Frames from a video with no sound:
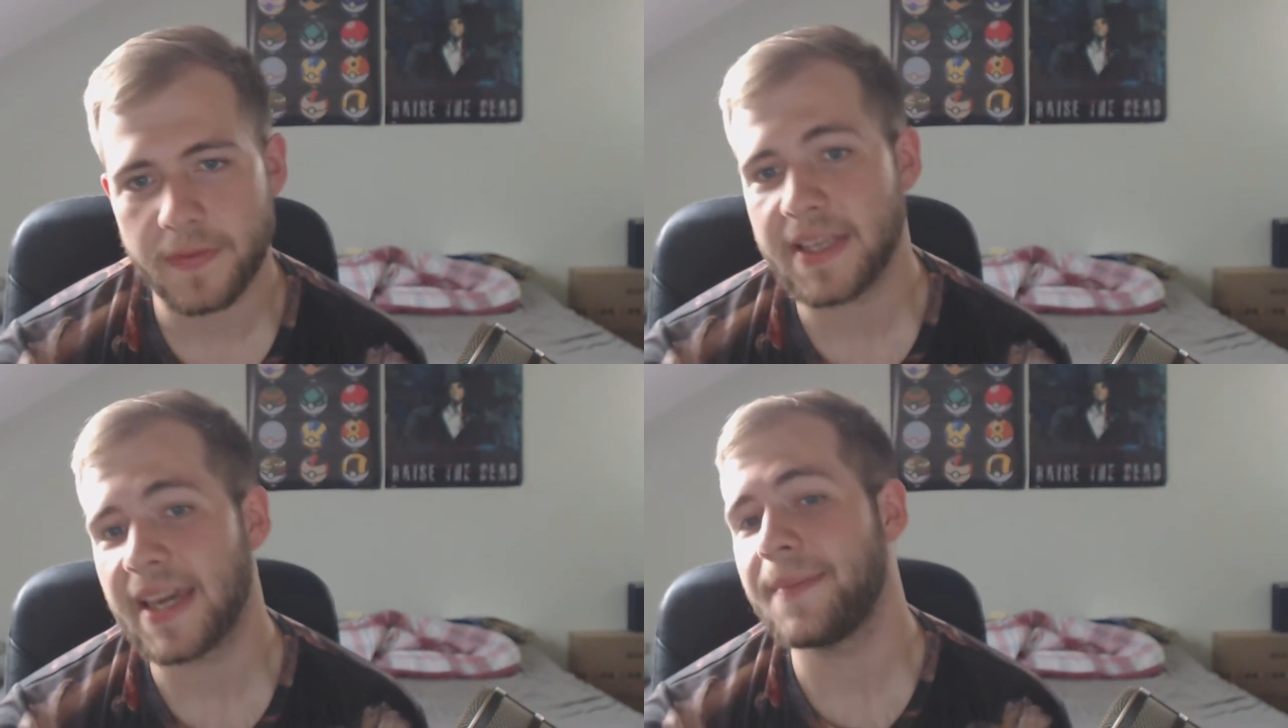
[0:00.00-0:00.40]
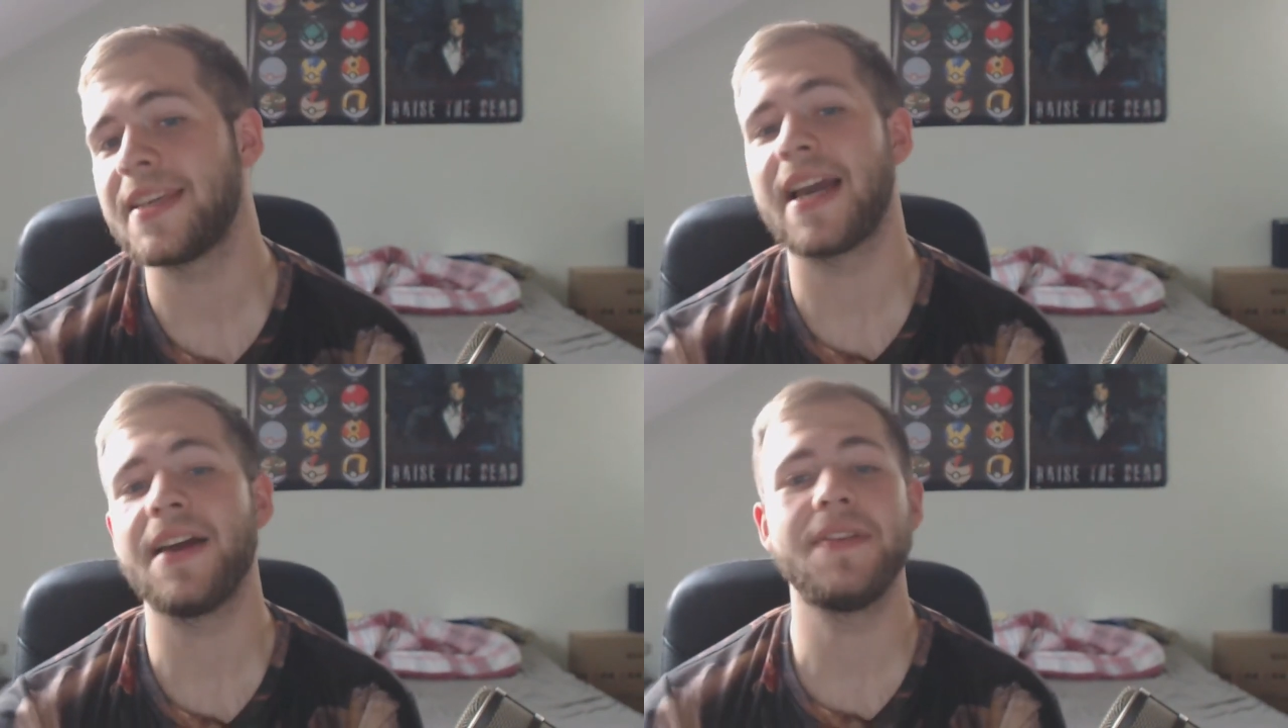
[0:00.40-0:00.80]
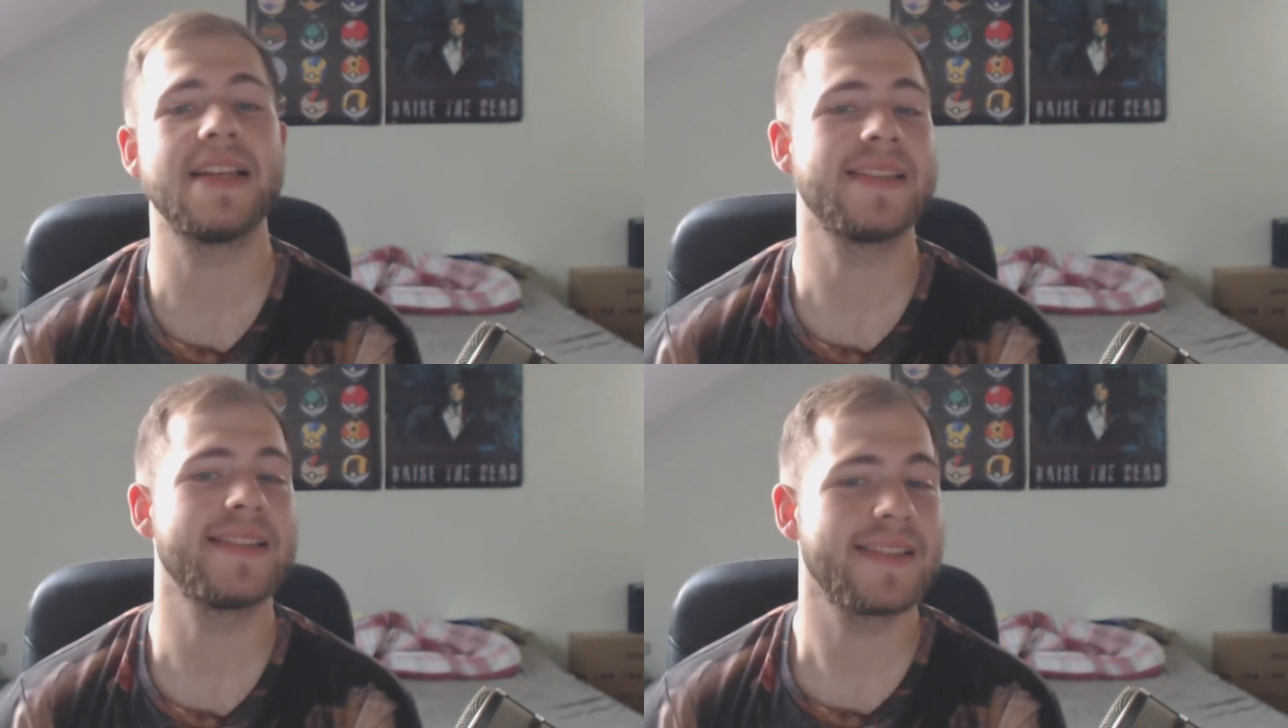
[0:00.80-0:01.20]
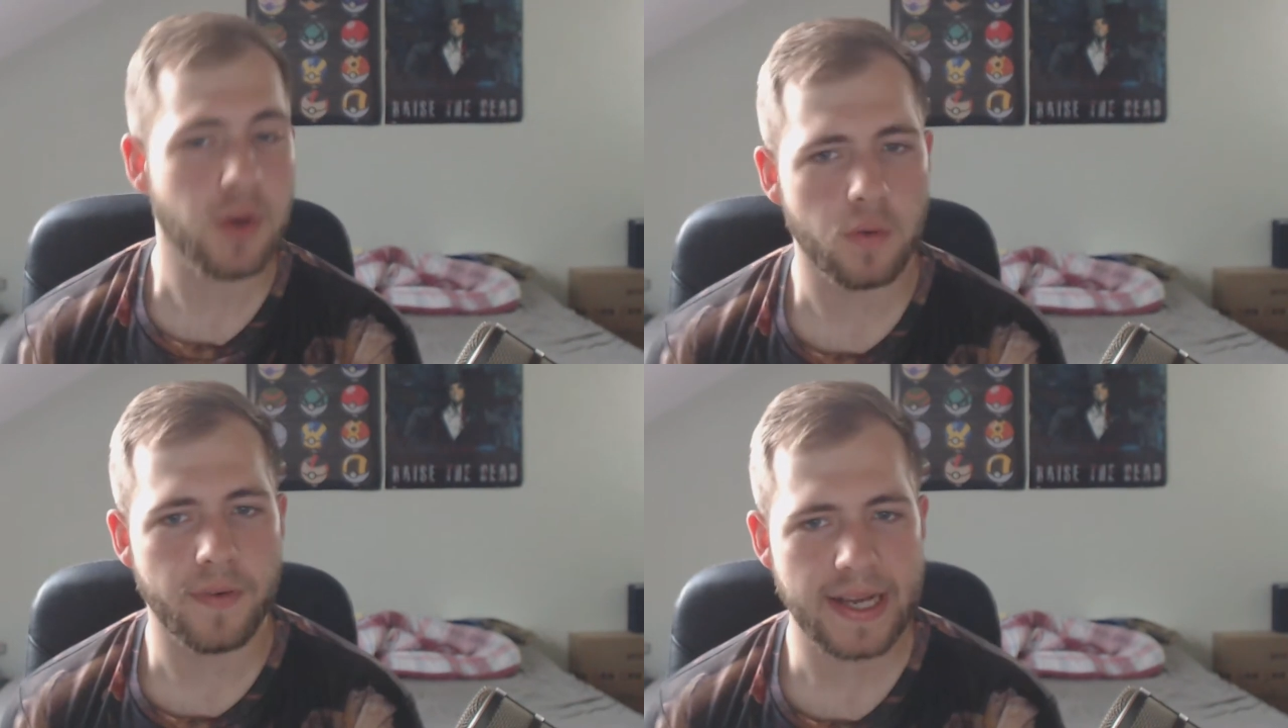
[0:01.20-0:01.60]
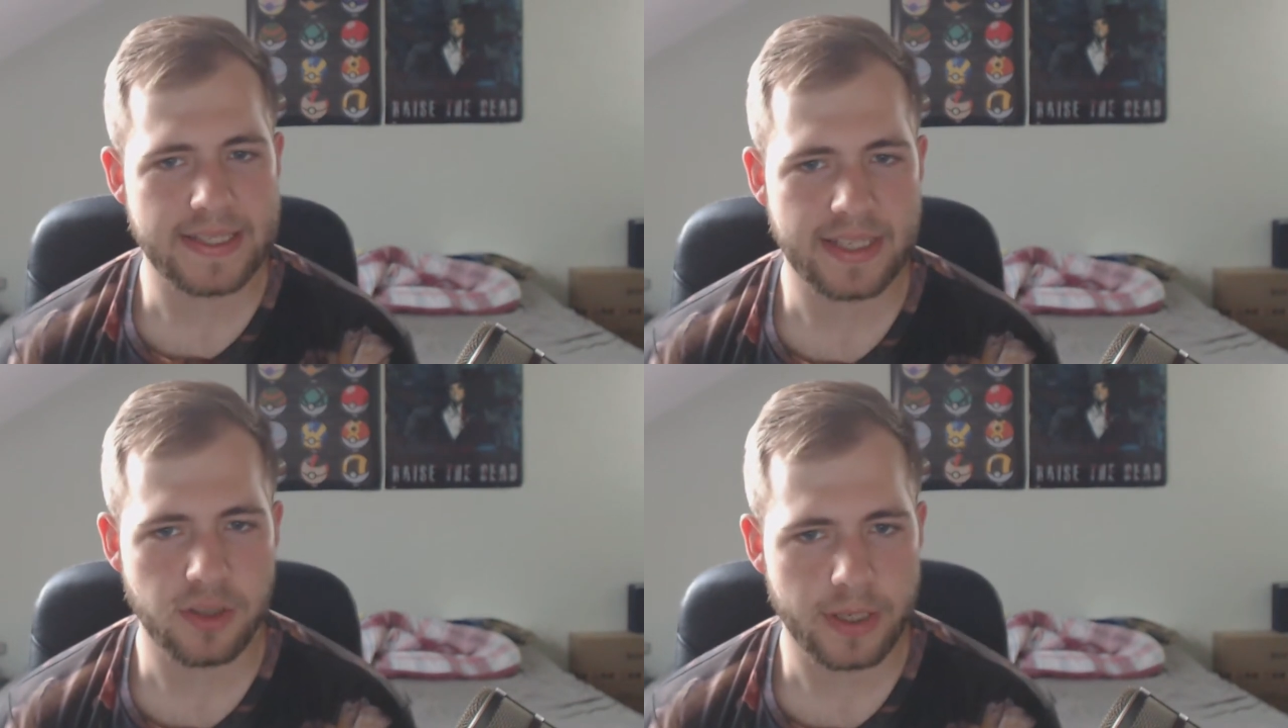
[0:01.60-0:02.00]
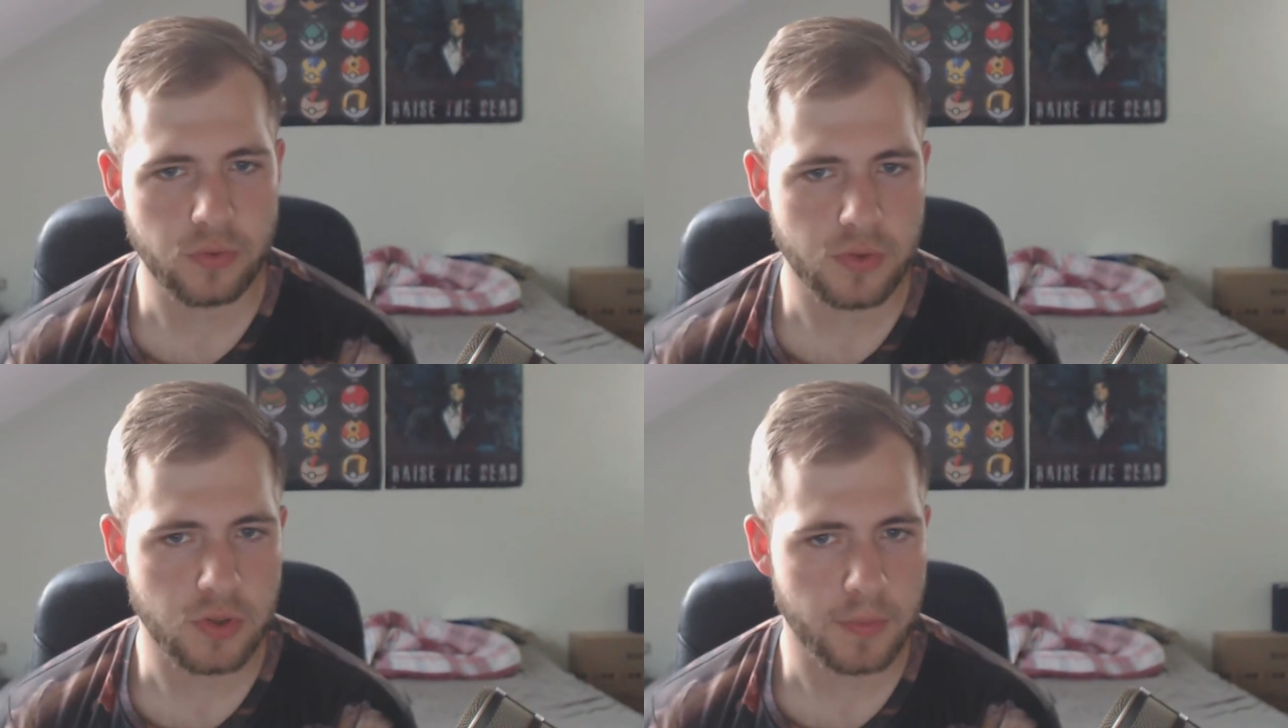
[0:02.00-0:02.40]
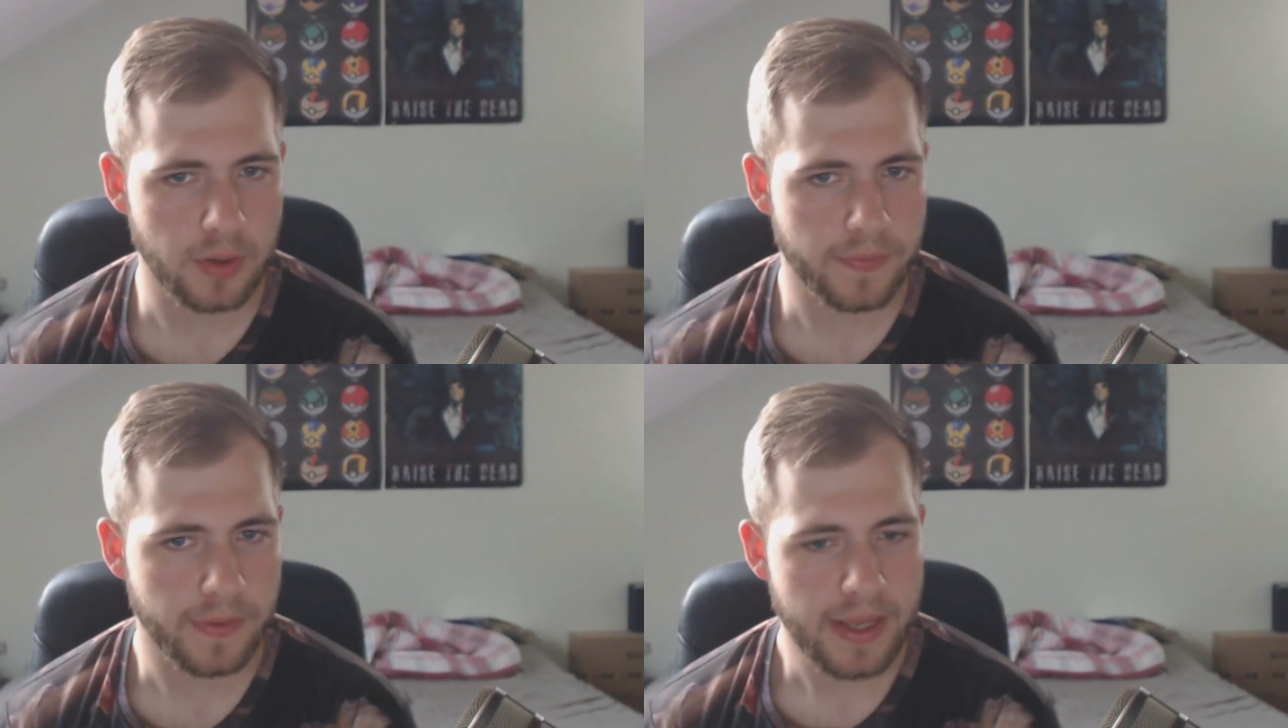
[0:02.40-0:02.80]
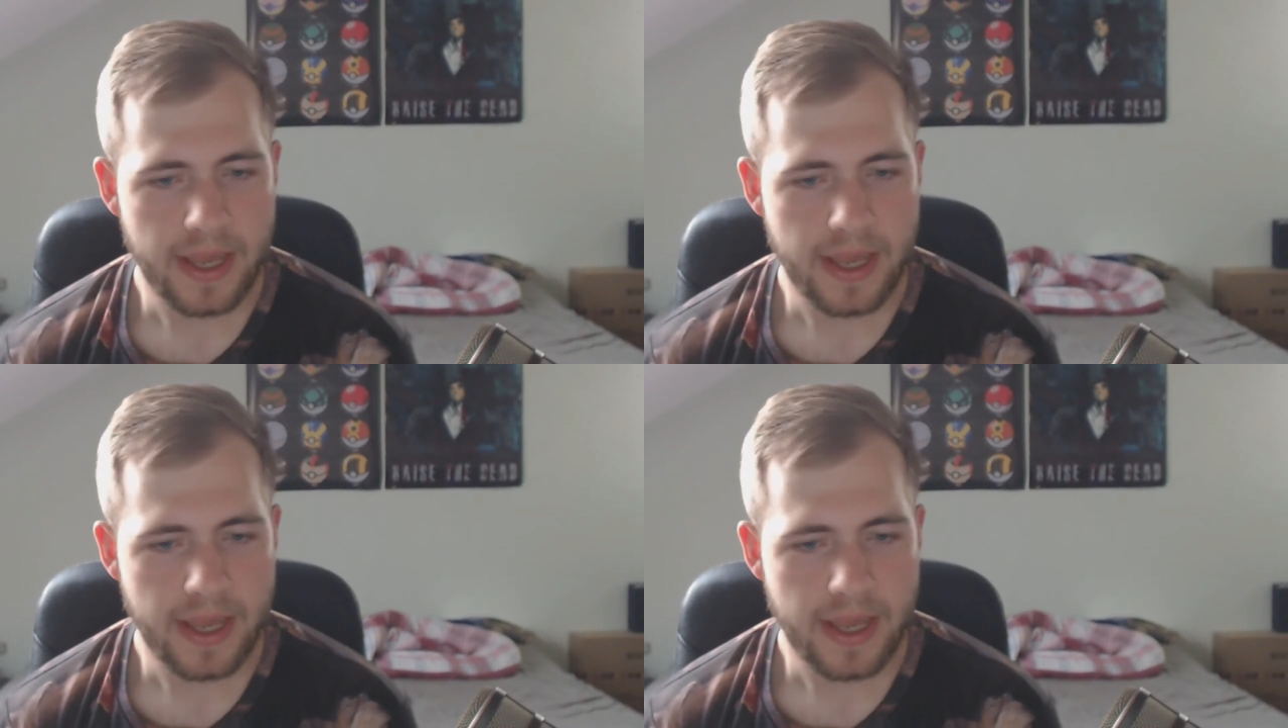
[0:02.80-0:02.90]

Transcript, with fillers: Ich reg mich gerade wieder so wahnsinnig über YouTube auf.